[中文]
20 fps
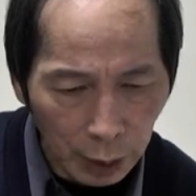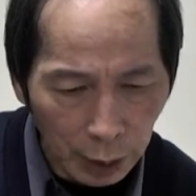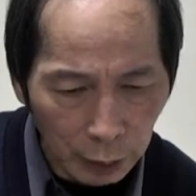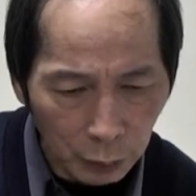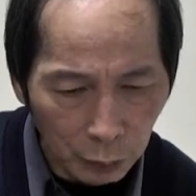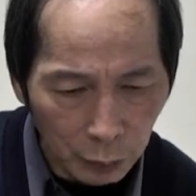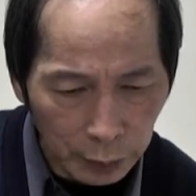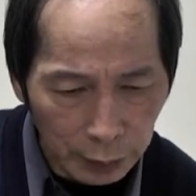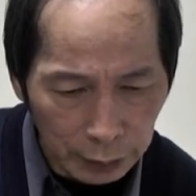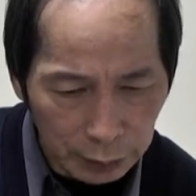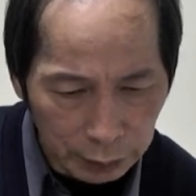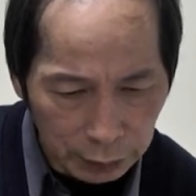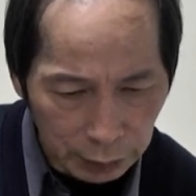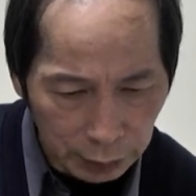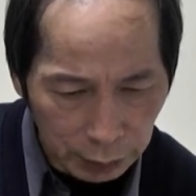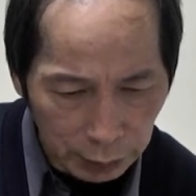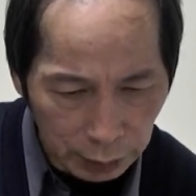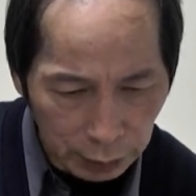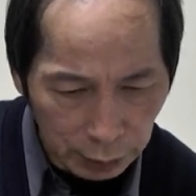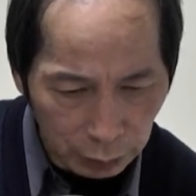为这
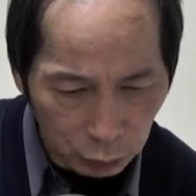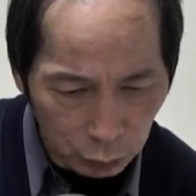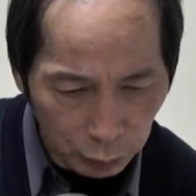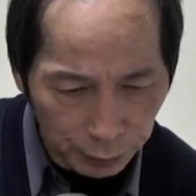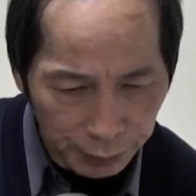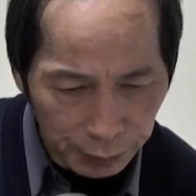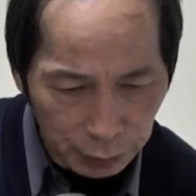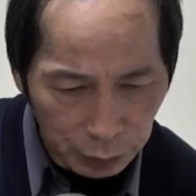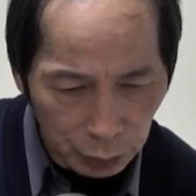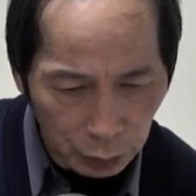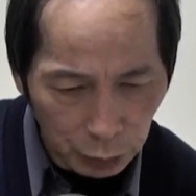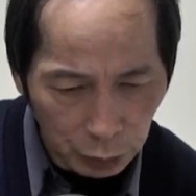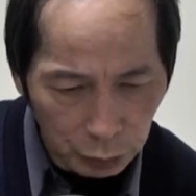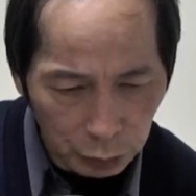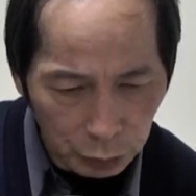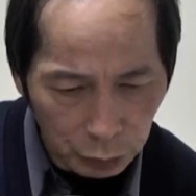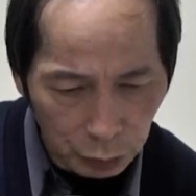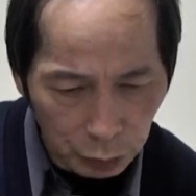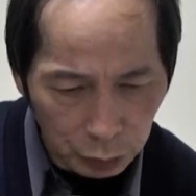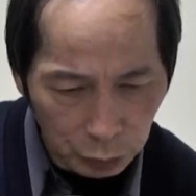个无比丘
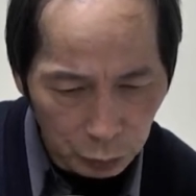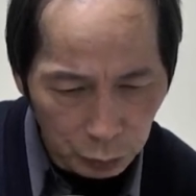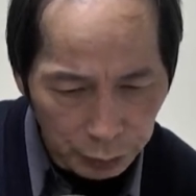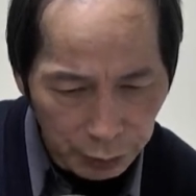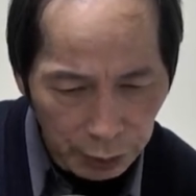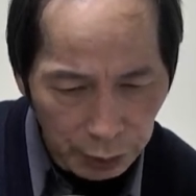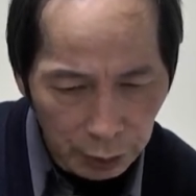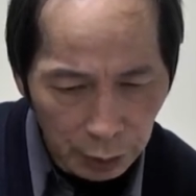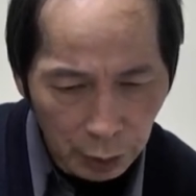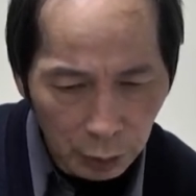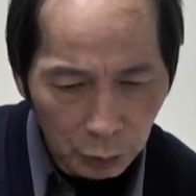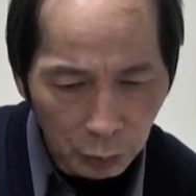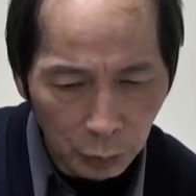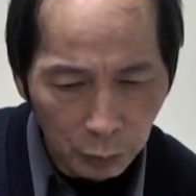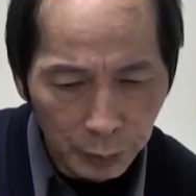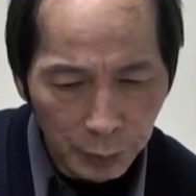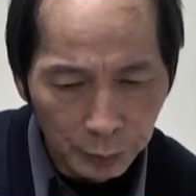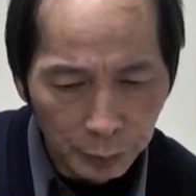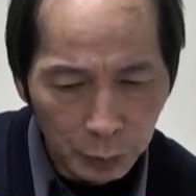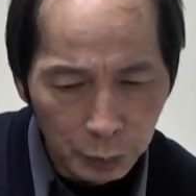说苦地，我
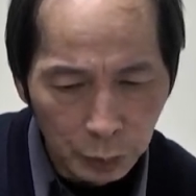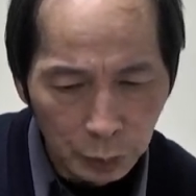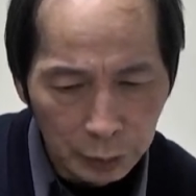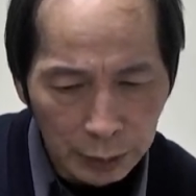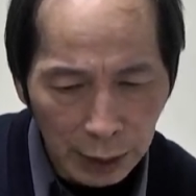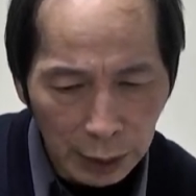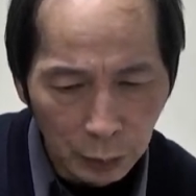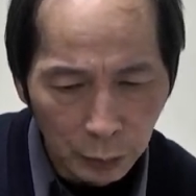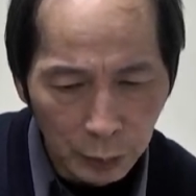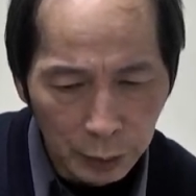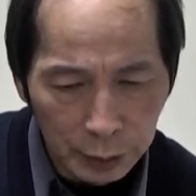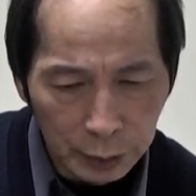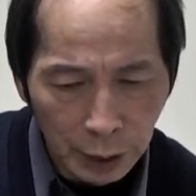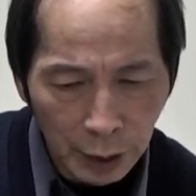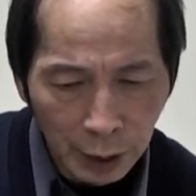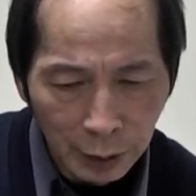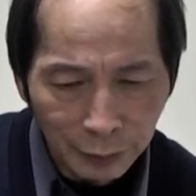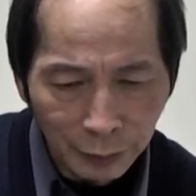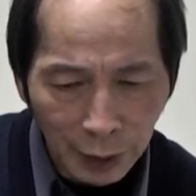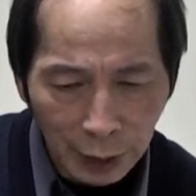本不从他闻，
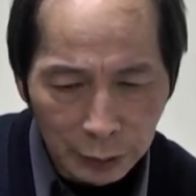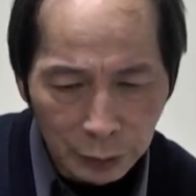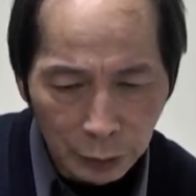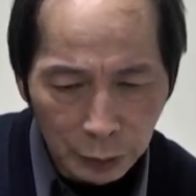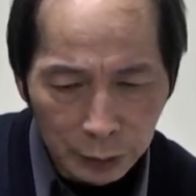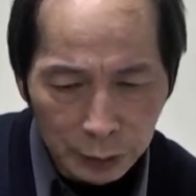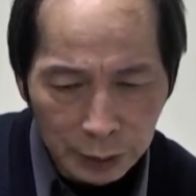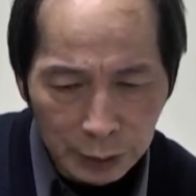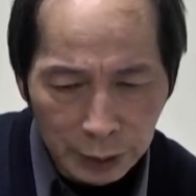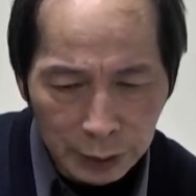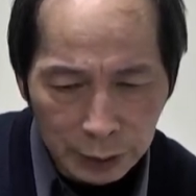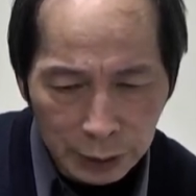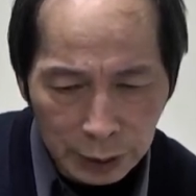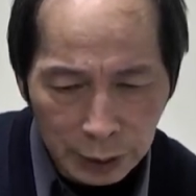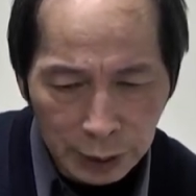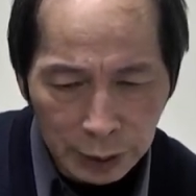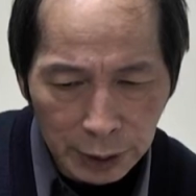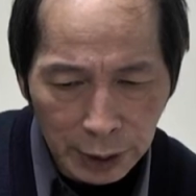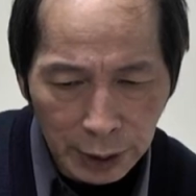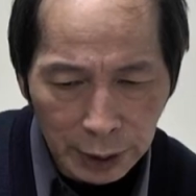法中正意
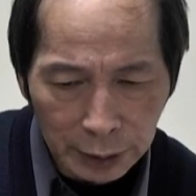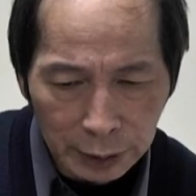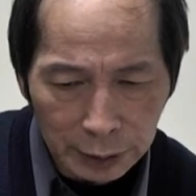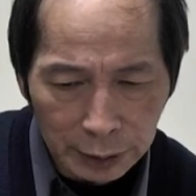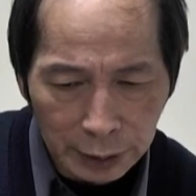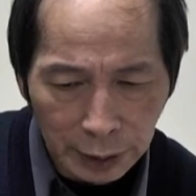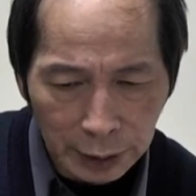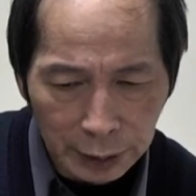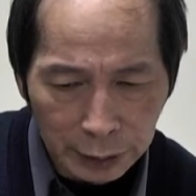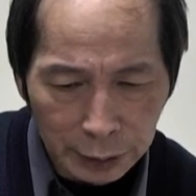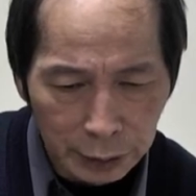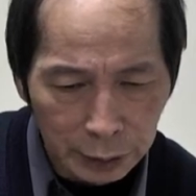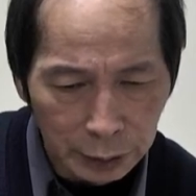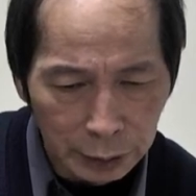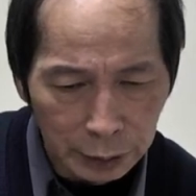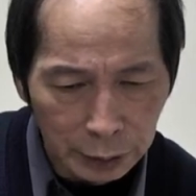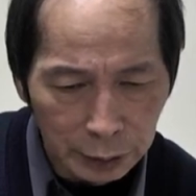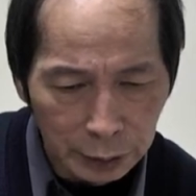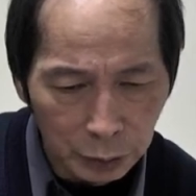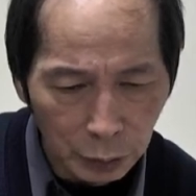念，演
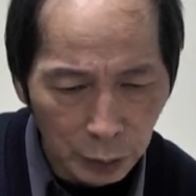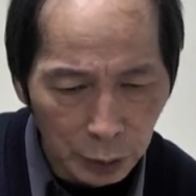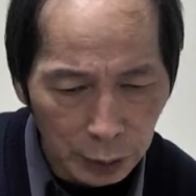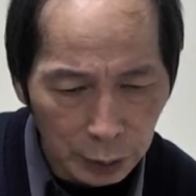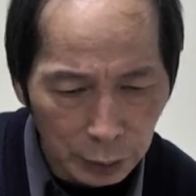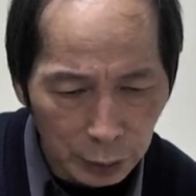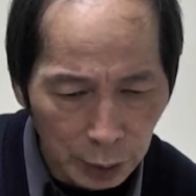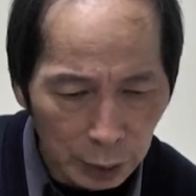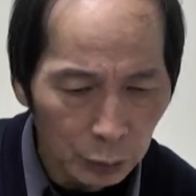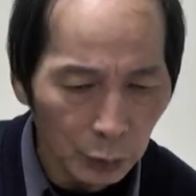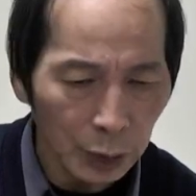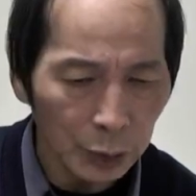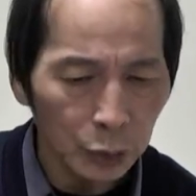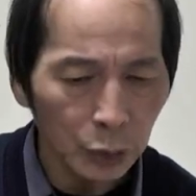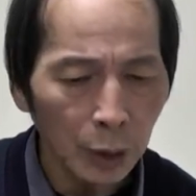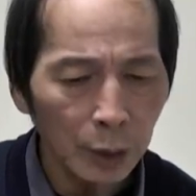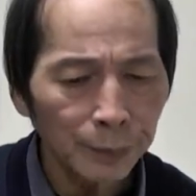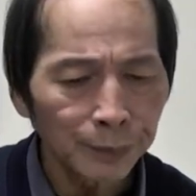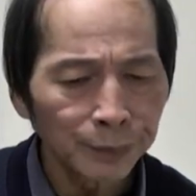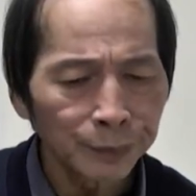至如何如何广
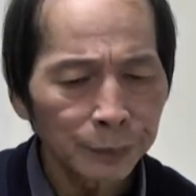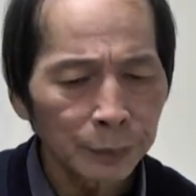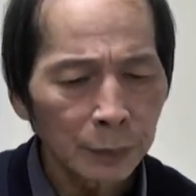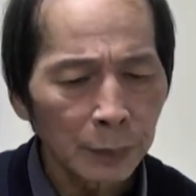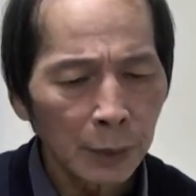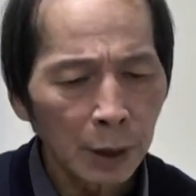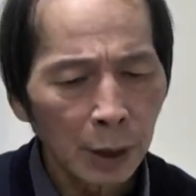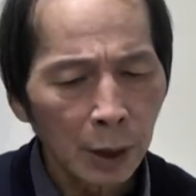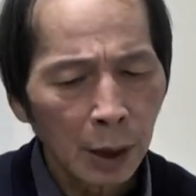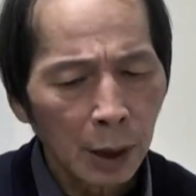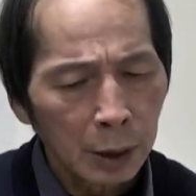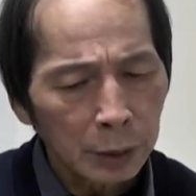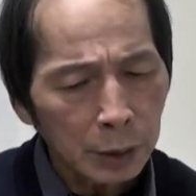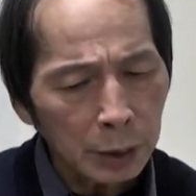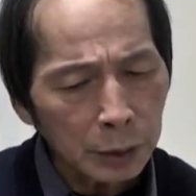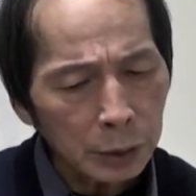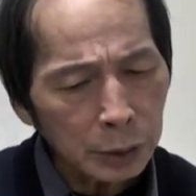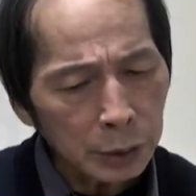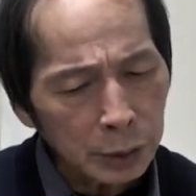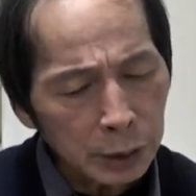说。这
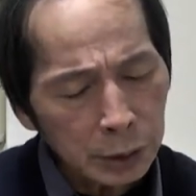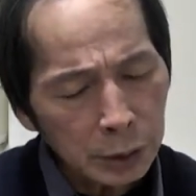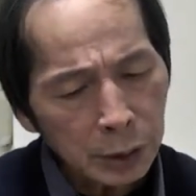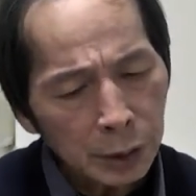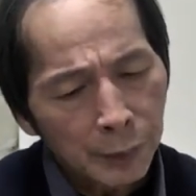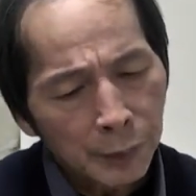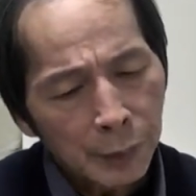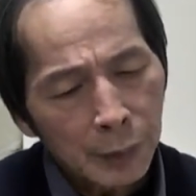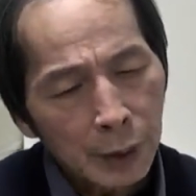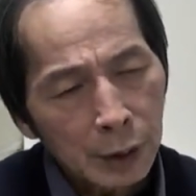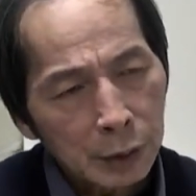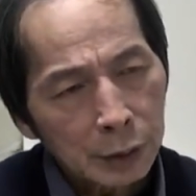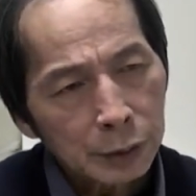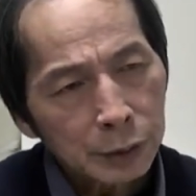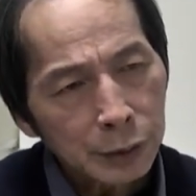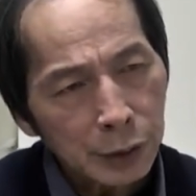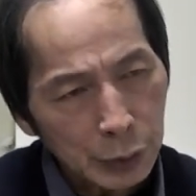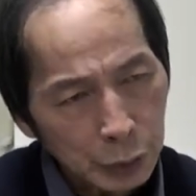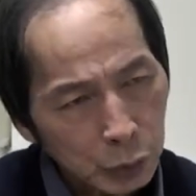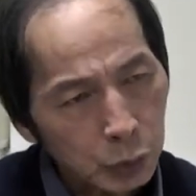就是
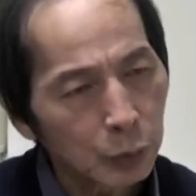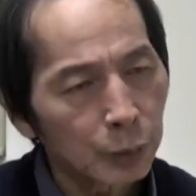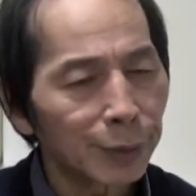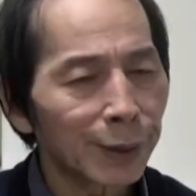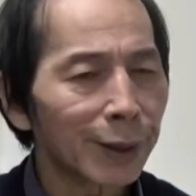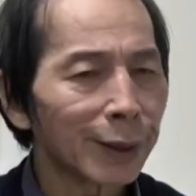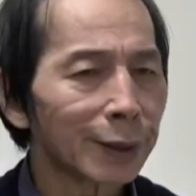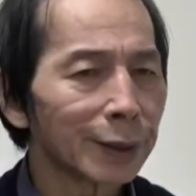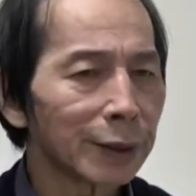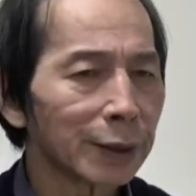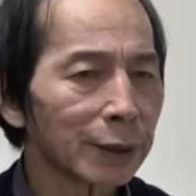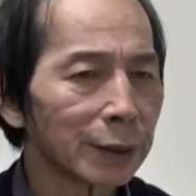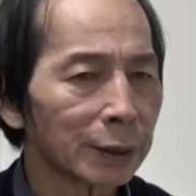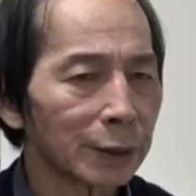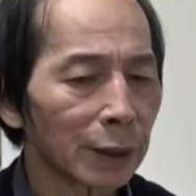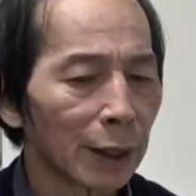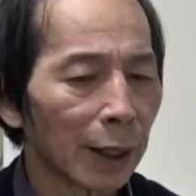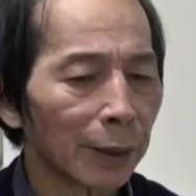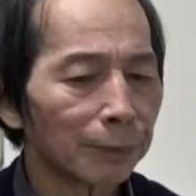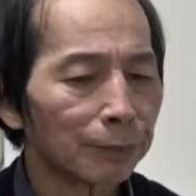真熟味儿的意思了。